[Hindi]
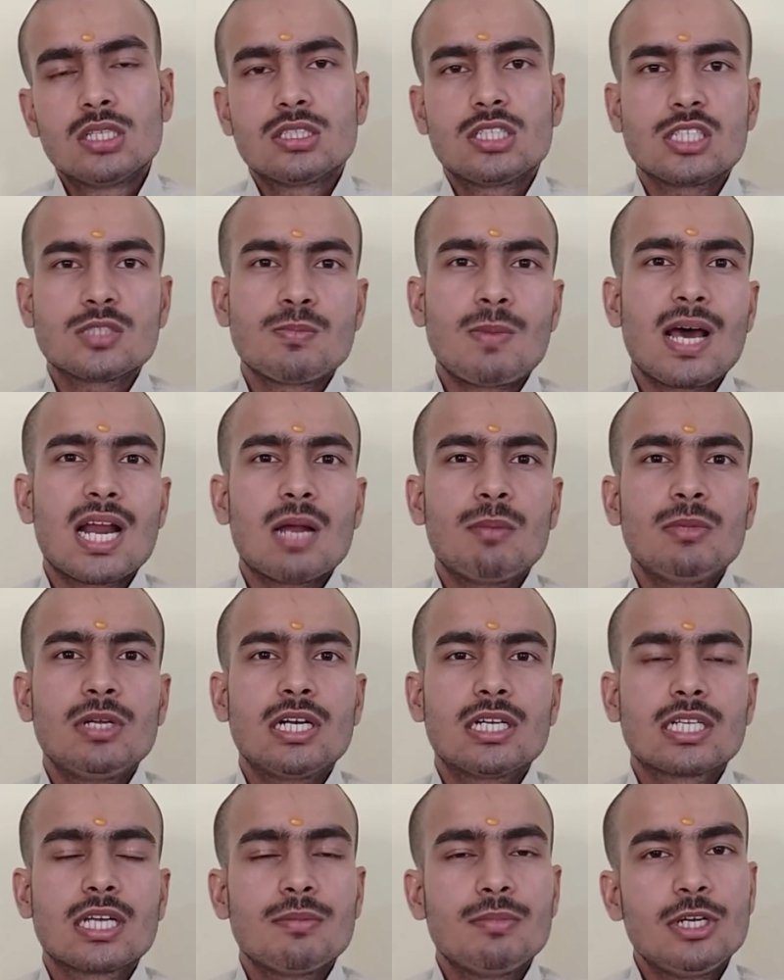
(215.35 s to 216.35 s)
दस बारह
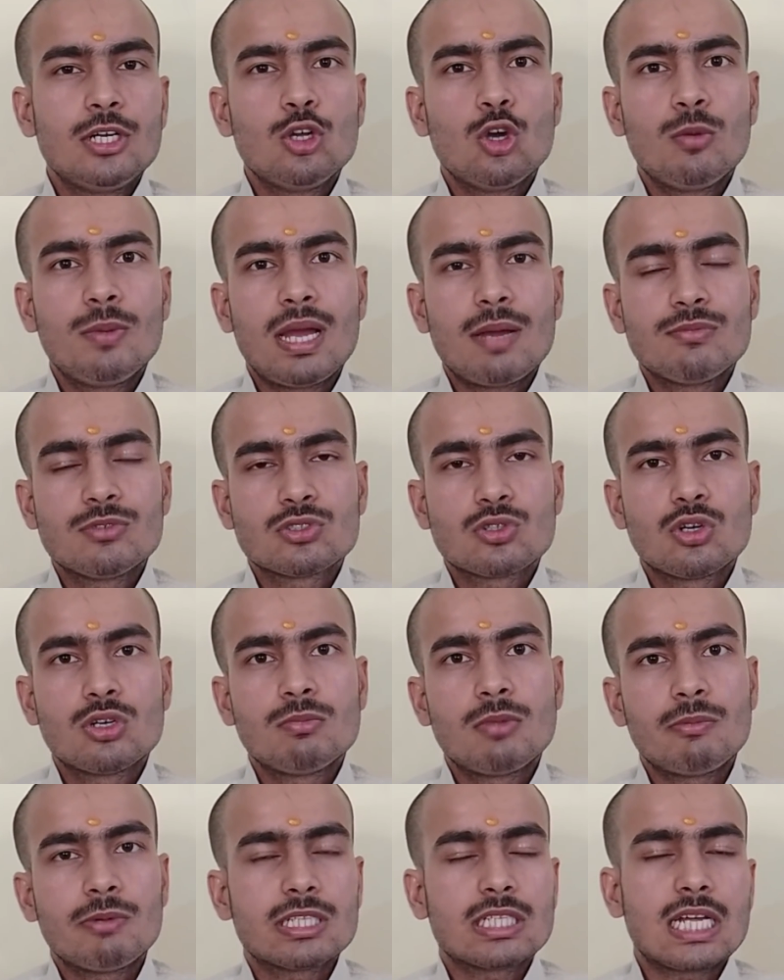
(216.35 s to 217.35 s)
मिनट के वीडियो में एपिसोड
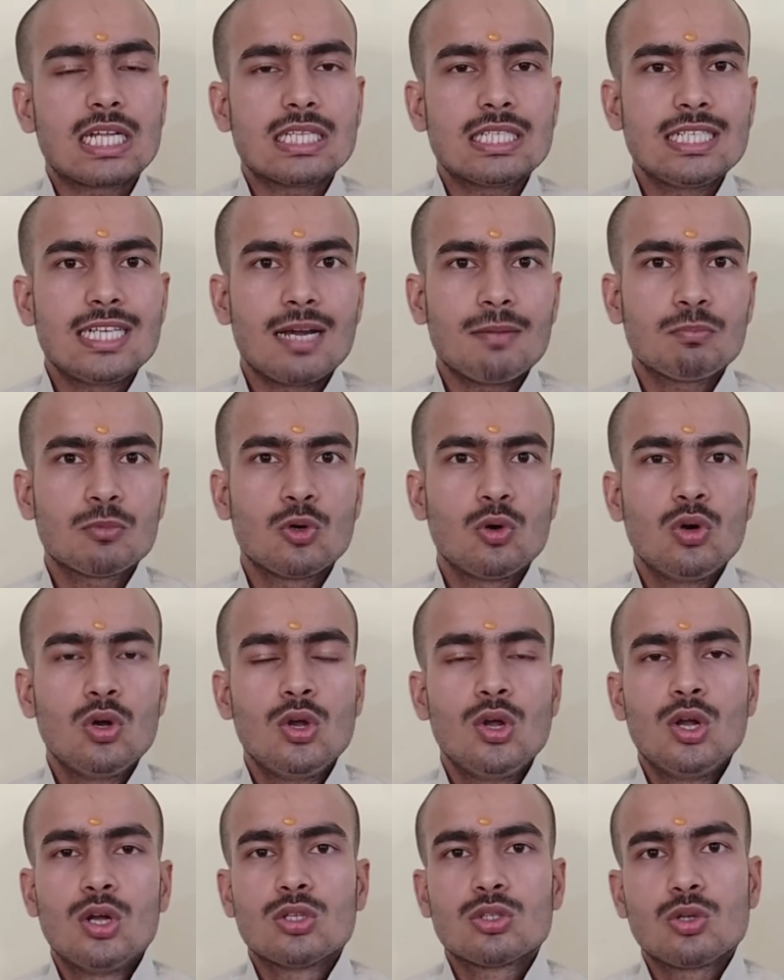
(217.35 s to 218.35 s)
में बताते हैं आपको
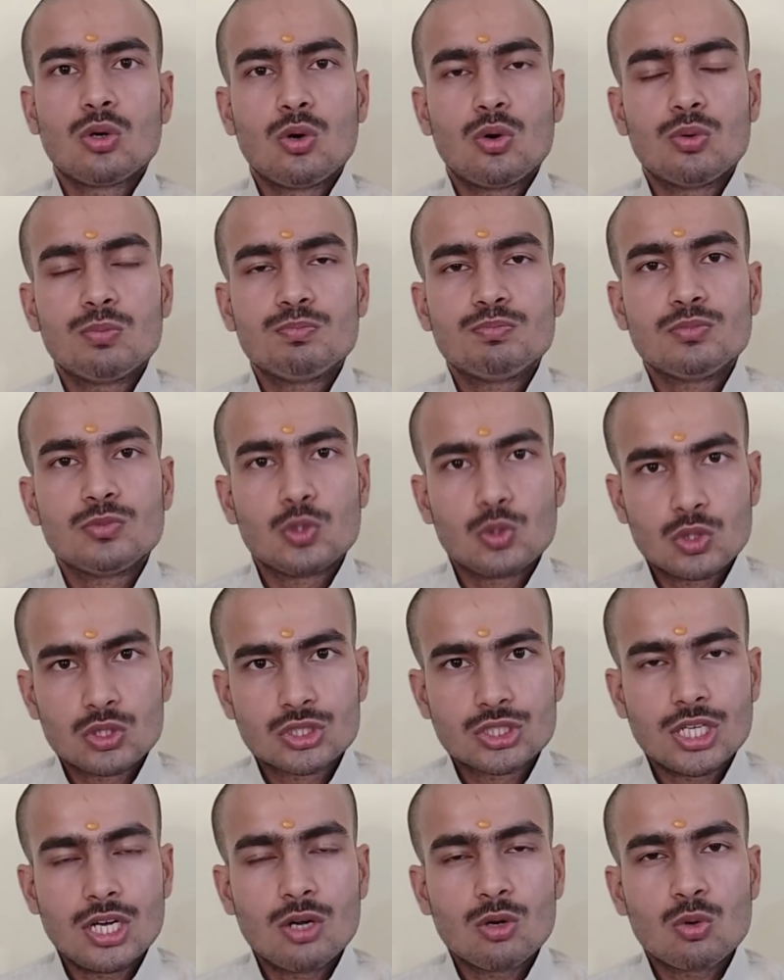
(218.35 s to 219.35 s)
तो
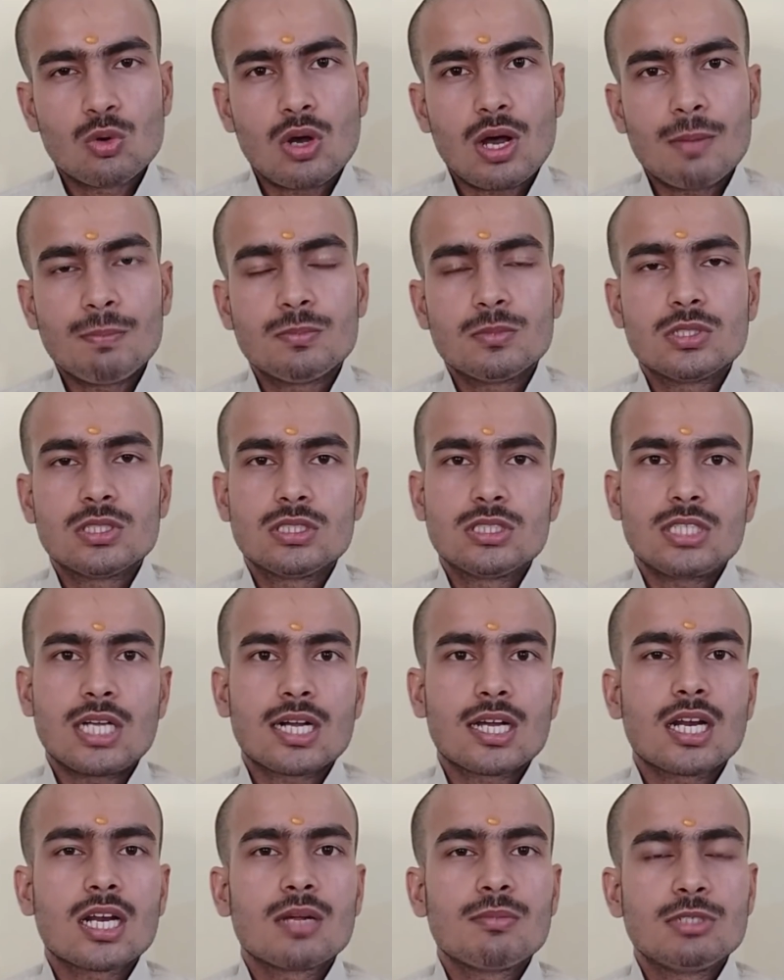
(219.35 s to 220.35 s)
उस चैनल को आप जा
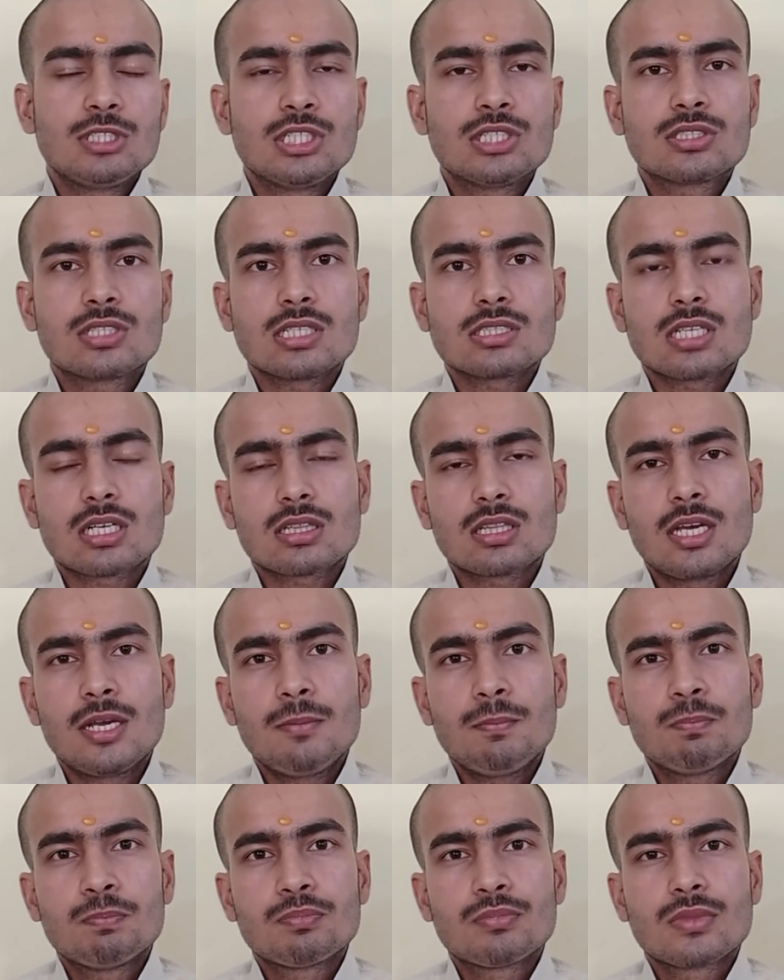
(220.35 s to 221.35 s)
कर के विजिट कर सकते
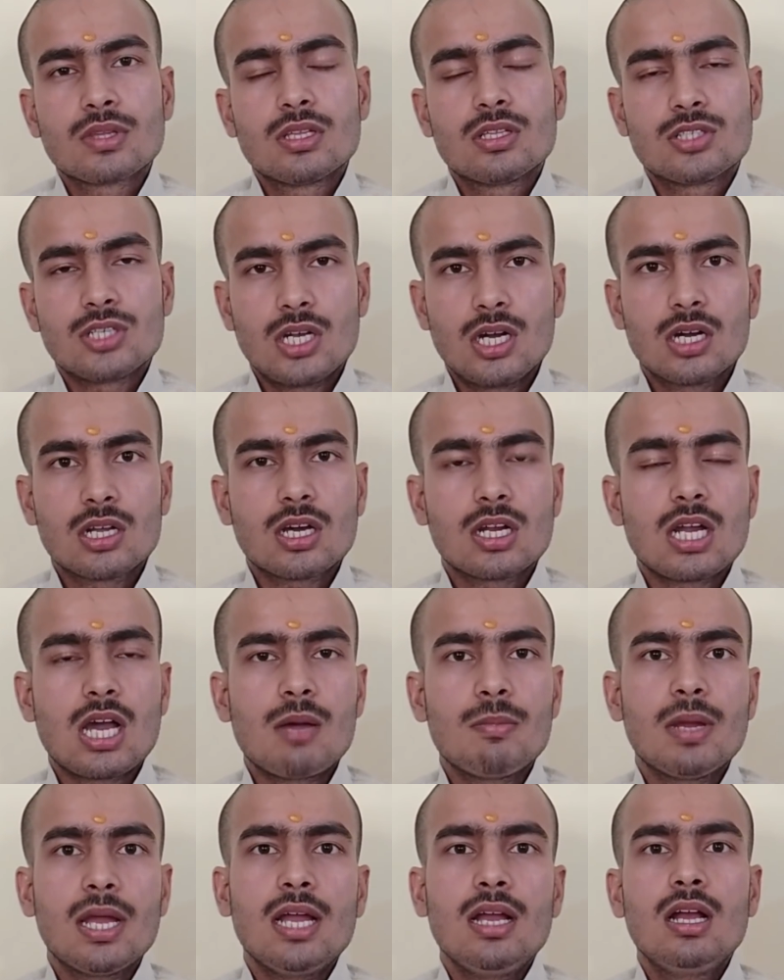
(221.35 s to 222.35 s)
हैं चैनल का
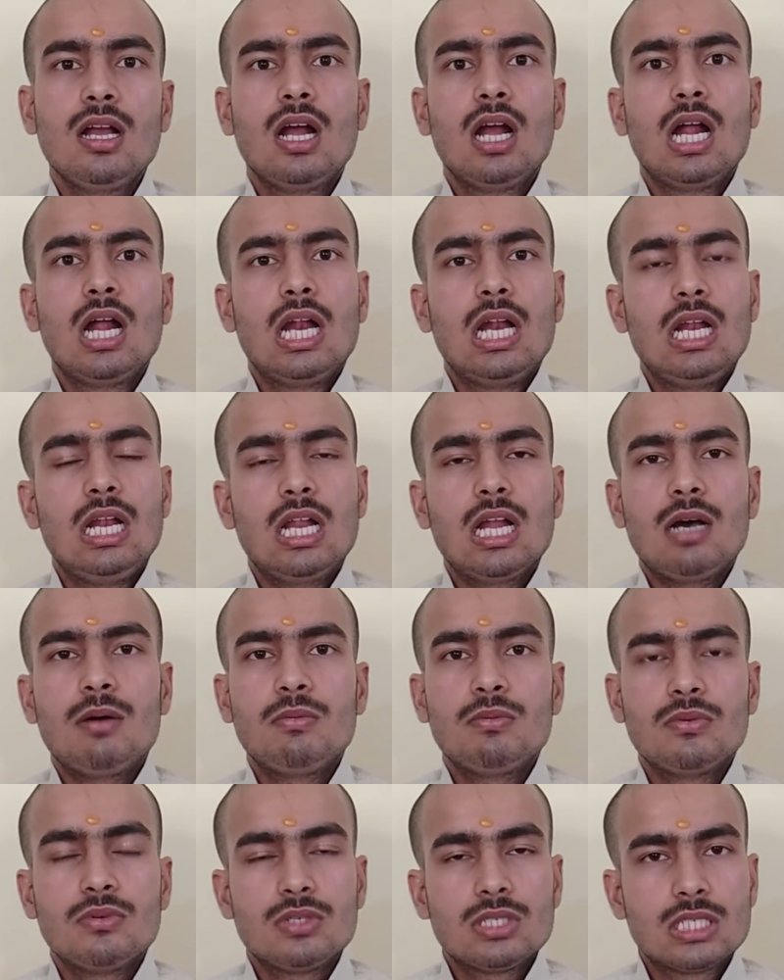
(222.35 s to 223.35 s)
नाम है
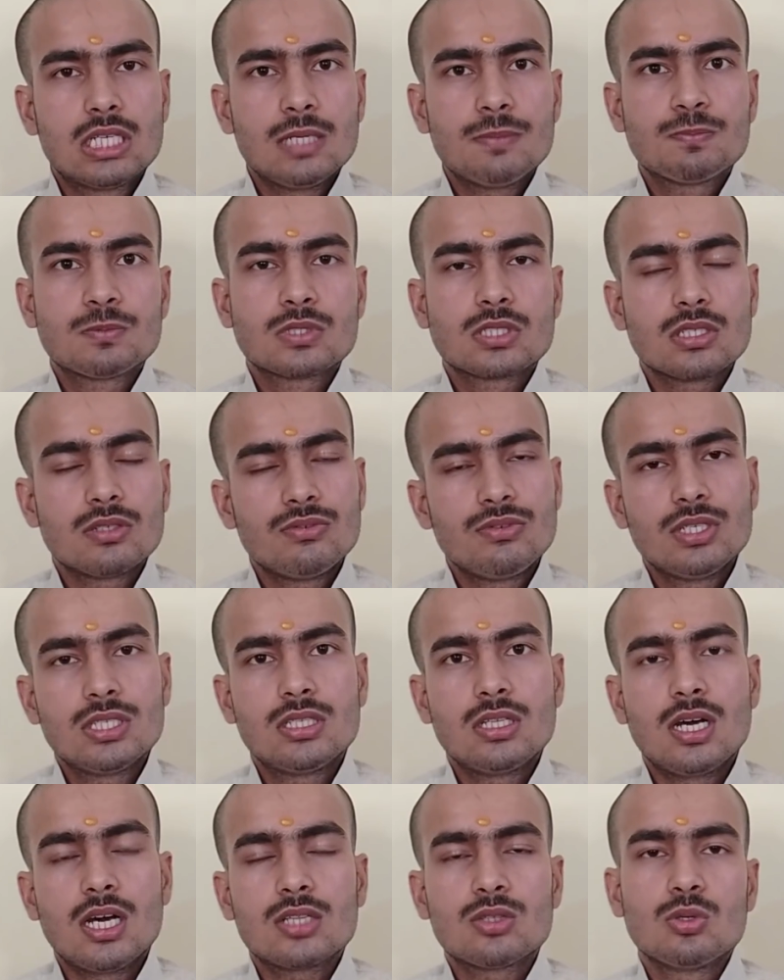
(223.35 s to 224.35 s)
लव टिप्स
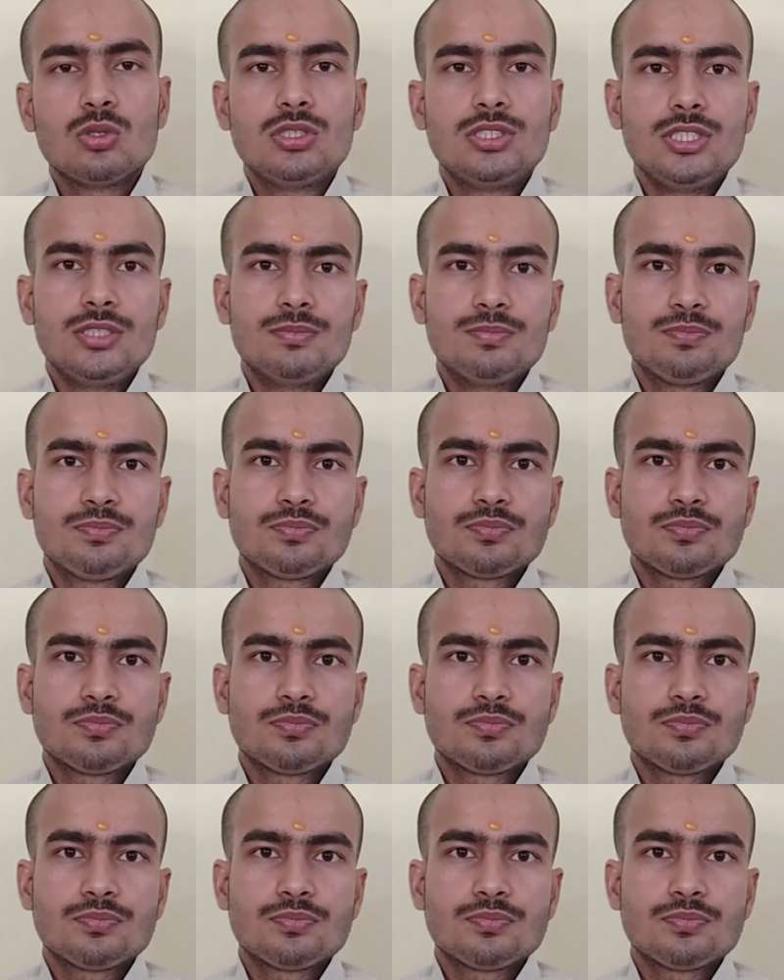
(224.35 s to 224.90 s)
विद अतुल जी